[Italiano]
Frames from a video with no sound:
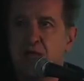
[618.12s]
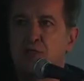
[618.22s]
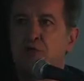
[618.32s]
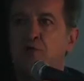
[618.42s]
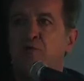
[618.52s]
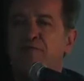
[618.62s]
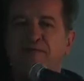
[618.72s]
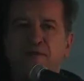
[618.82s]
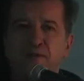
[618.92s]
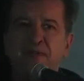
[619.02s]
sono
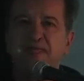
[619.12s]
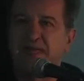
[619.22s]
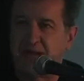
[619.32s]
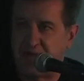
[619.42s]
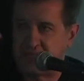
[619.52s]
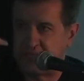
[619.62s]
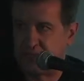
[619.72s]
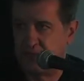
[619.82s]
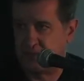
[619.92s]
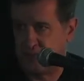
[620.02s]
forme di
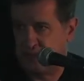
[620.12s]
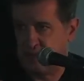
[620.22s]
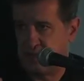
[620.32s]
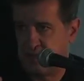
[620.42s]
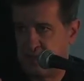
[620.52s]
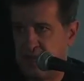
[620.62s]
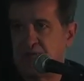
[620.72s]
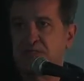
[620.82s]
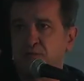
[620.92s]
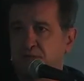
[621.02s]
reazione a
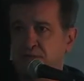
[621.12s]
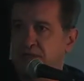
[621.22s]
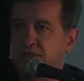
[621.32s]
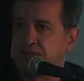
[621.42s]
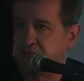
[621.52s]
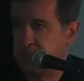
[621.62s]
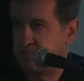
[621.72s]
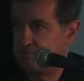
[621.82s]
situazioni di crisi.